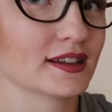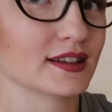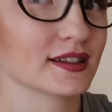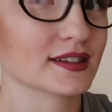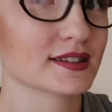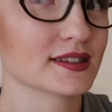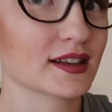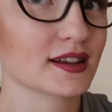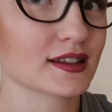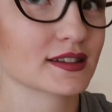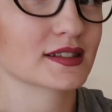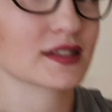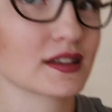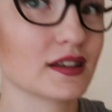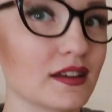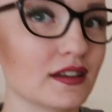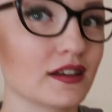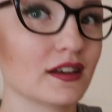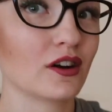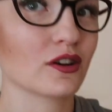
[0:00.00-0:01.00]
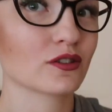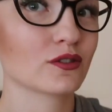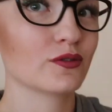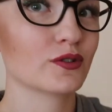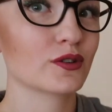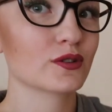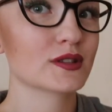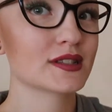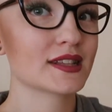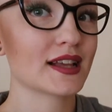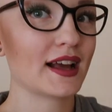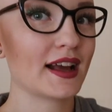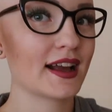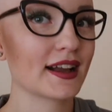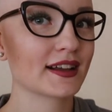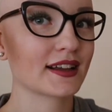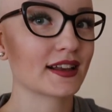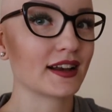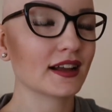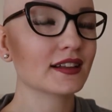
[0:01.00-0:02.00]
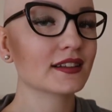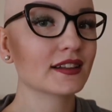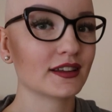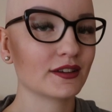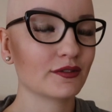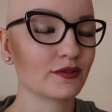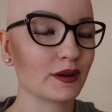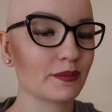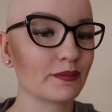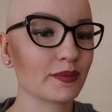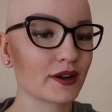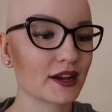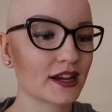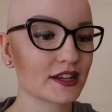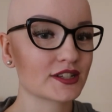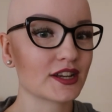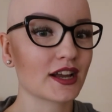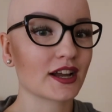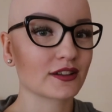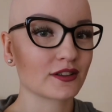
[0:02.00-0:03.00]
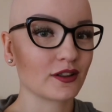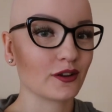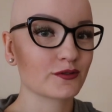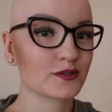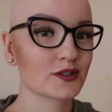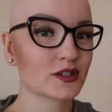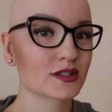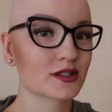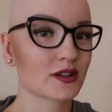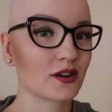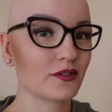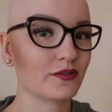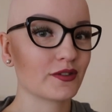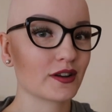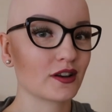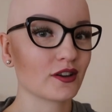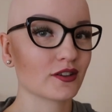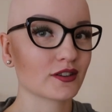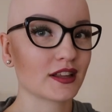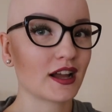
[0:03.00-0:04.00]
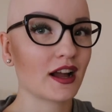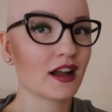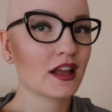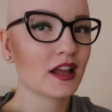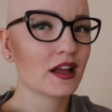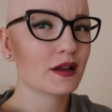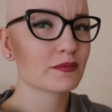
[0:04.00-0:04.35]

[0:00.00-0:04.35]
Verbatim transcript: E, zaraz e, odwrócę ekran i Wam pokażę, jak to wszystko wygląda.